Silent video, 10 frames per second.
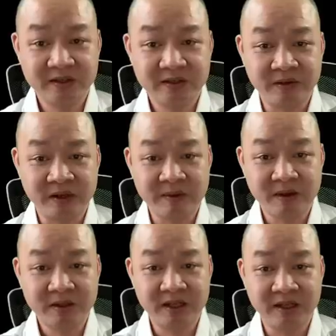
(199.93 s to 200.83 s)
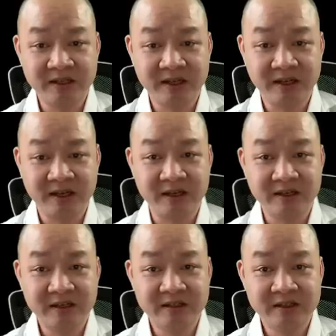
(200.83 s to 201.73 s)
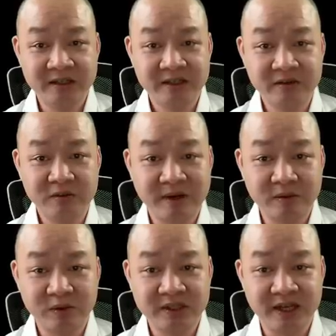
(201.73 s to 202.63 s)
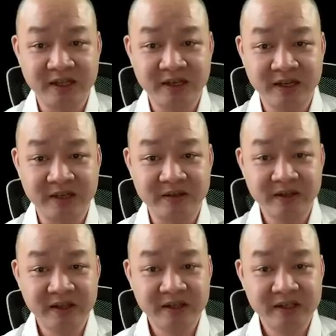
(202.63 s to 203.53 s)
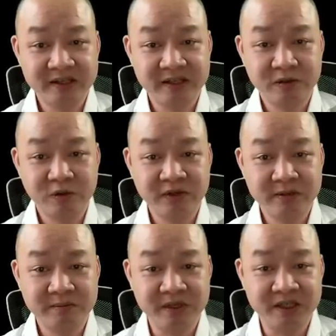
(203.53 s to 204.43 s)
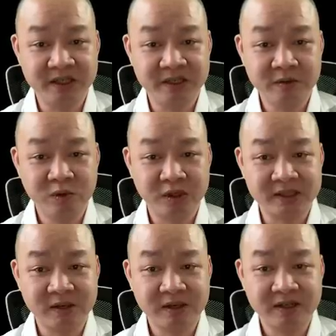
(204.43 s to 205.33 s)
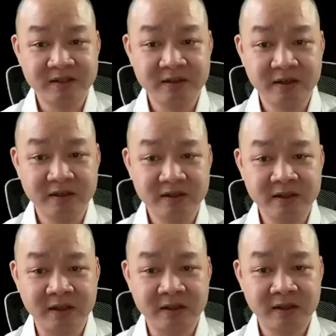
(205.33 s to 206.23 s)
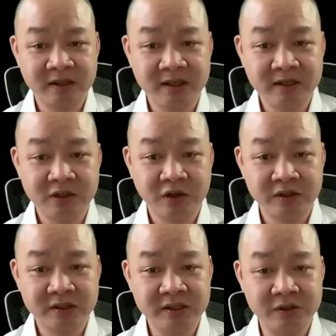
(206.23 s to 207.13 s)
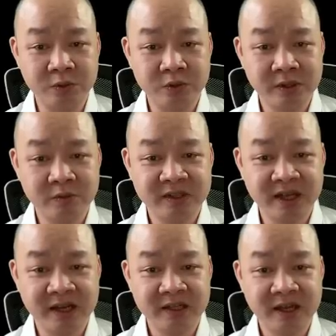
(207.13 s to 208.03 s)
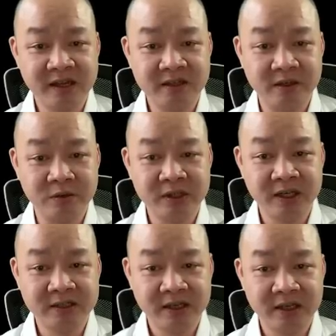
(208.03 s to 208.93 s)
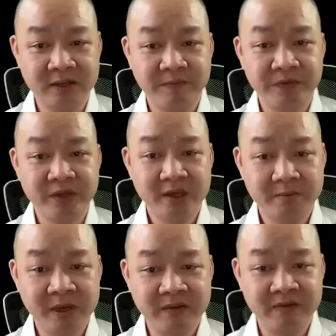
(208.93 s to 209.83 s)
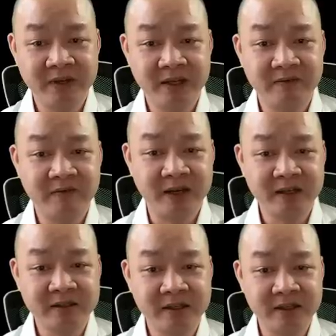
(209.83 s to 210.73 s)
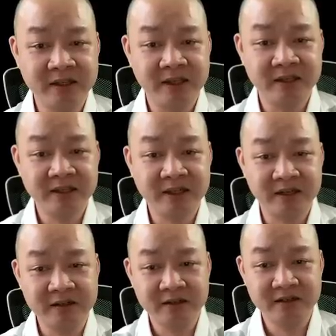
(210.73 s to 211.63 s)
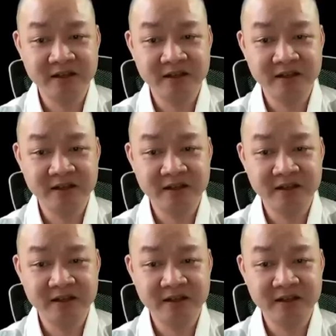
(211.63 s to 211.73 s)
Rồi các bác có thể thấy rằng là trích dẫn của báo Tuổi Trẻ thế này: kit test Covid mười chín của Sao Thái Dương được tin chọn sử dụng rộng rãi tại nhiều xê đê xê, bệnh viện và cơ sở y tế trên cả nước.